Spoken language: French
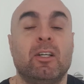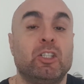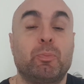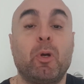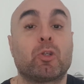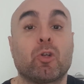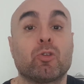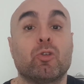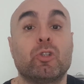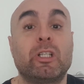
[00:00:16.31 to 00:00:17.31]
J'ai pas eu le temps
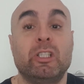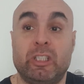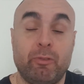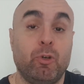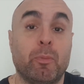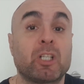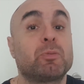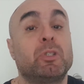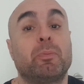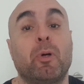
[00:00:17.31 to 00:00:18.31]
de, j'ai vu le
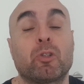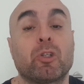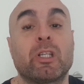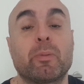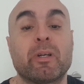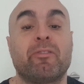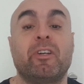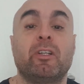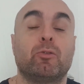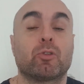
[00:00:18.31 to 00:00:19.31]
match, mais j'ai pas eu le temps de
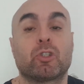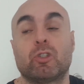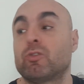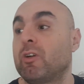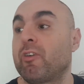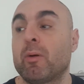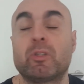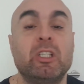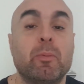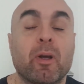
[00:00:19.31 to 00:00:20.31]
débriefer, donc euh, je voulais faire un
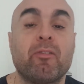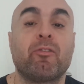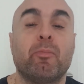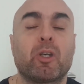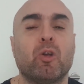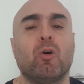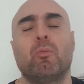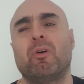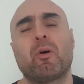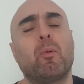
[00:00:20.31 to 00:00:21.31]
petit débrief maintenant,
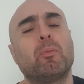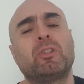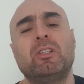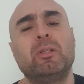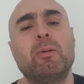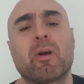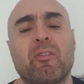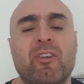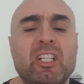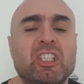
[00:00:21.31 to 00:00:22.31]
mais vraiment un petit
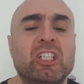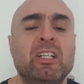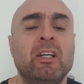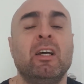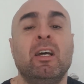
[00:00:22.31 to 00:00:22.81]
débrief léger.